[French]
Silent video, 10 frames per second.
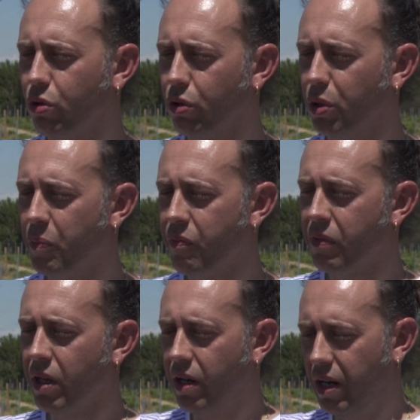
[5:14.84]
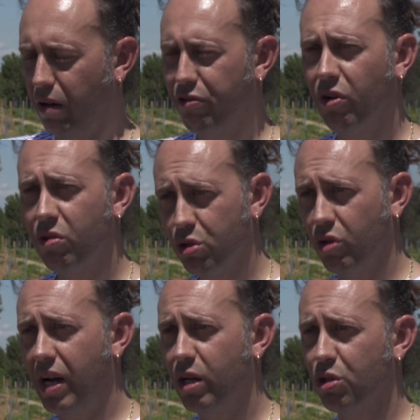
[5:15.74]
que la faune
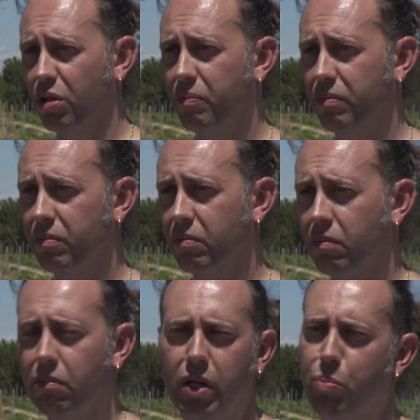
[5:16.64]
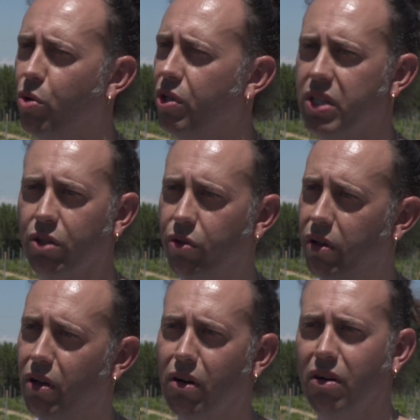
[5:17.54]
sauvage, les
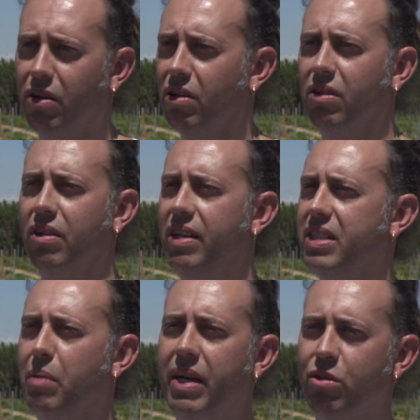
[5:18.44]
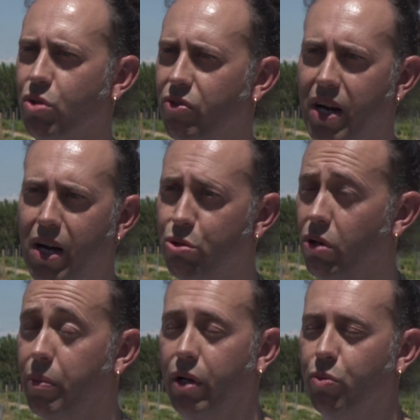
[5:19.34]
pollinisateurs, euh, les abeilles sauvages,
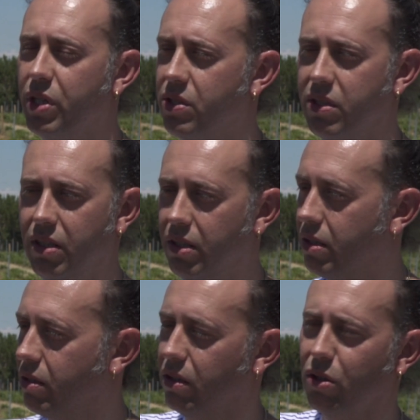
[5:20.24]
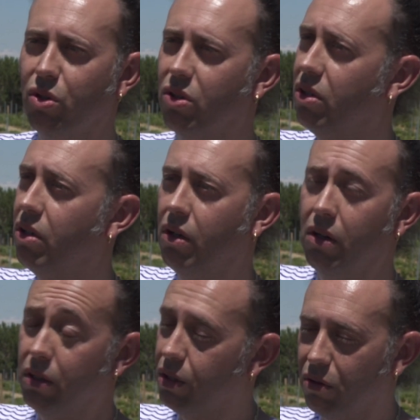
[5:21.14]
l'abeille domestique, euh,
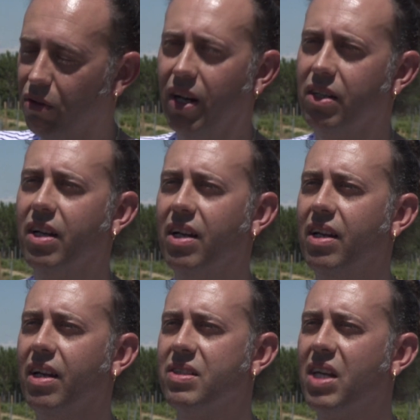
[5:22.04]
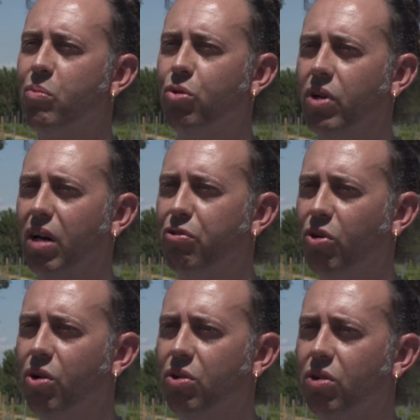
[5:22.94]
l'ensemble de la
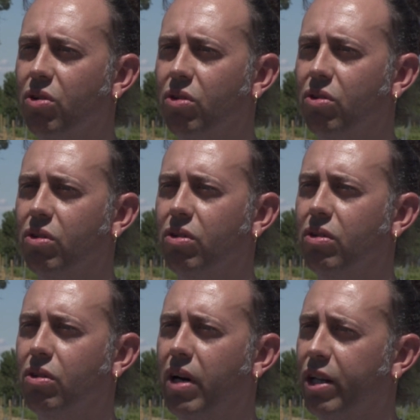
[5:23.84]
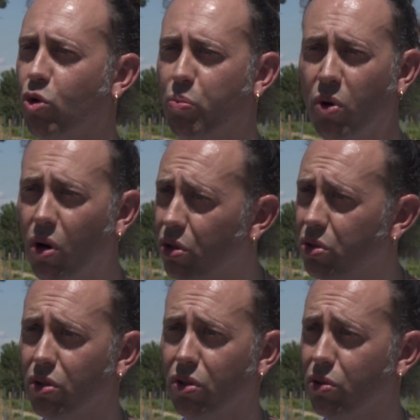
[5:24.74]
faune
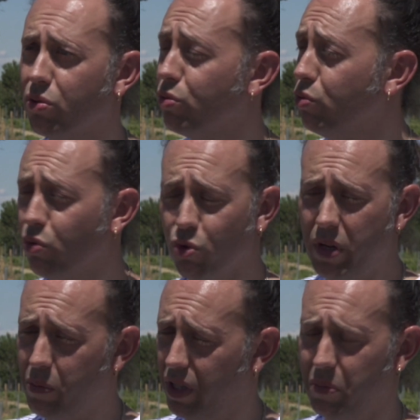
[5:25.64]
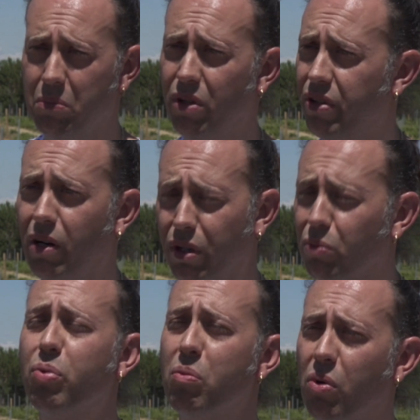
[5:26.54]
arthropodes euh, arthropode ou, même les mammifères,
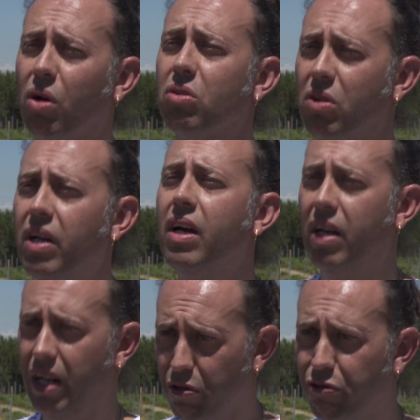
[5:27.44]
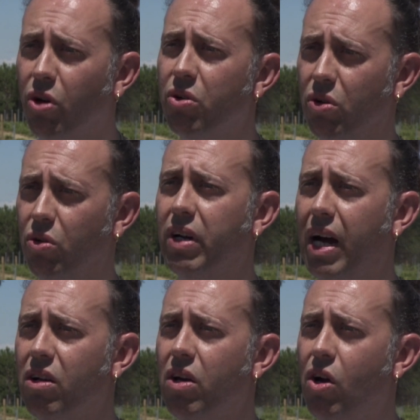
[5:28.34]
peu importe, la faune
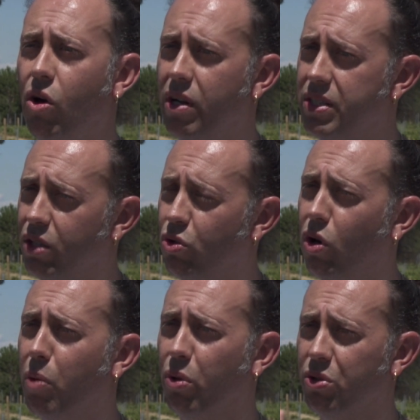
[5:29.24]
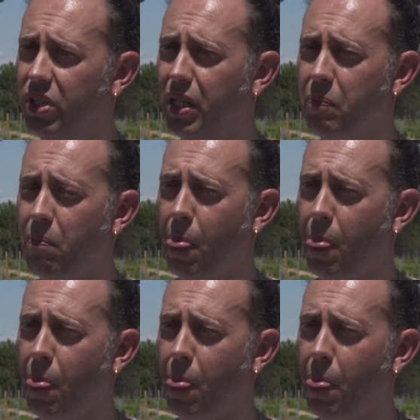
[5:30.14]
locale, on essaie de leur porter